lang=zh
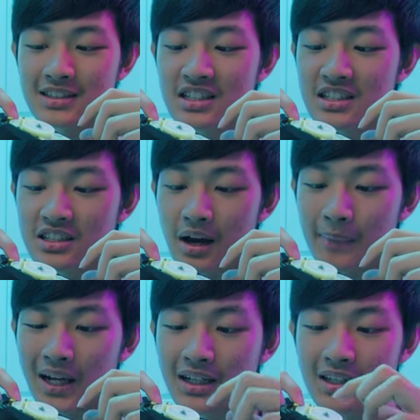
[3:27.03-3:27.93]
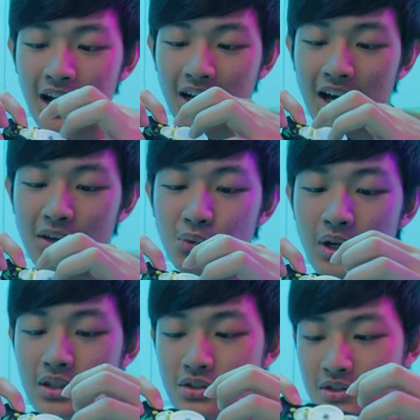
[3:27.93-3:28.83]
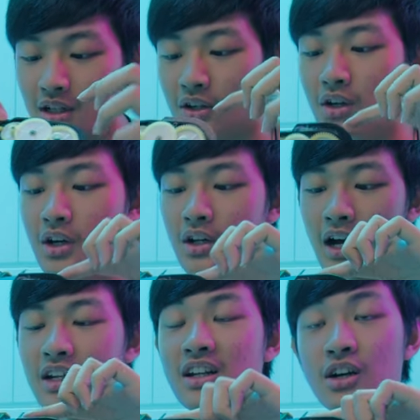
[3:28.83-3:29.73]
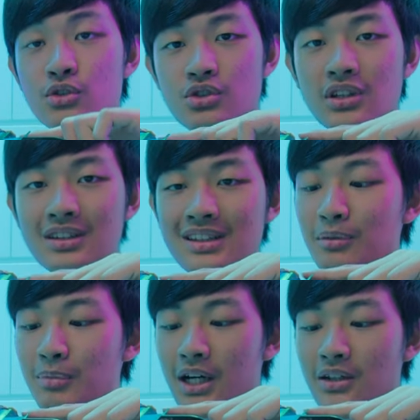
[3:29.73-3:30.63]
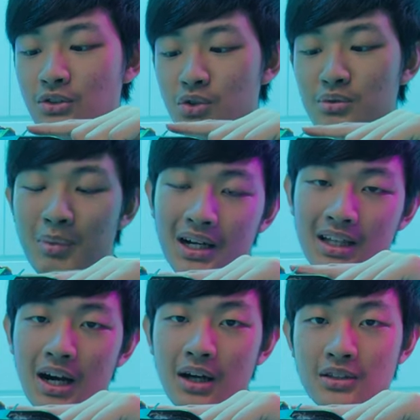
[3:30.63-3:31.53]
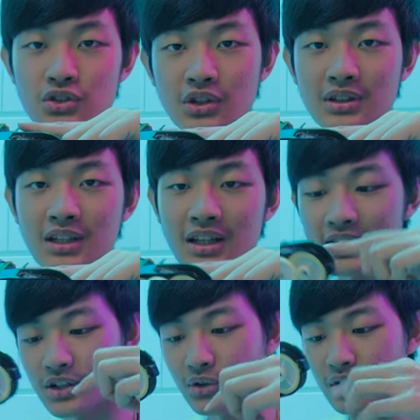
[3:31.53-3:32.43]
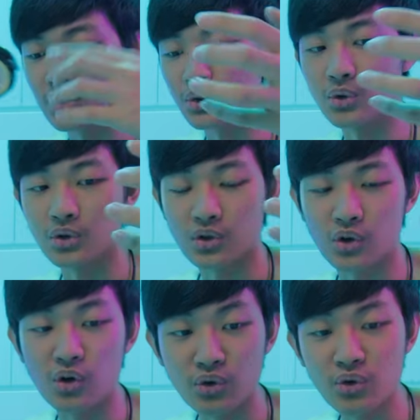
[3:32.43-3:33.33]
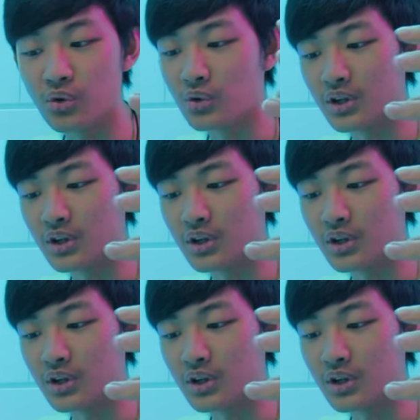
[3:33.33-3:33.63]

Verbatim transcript: 计其实还蛮厉害，它因为知道它可能要省电吧，就是马达省电，它才有更多的功率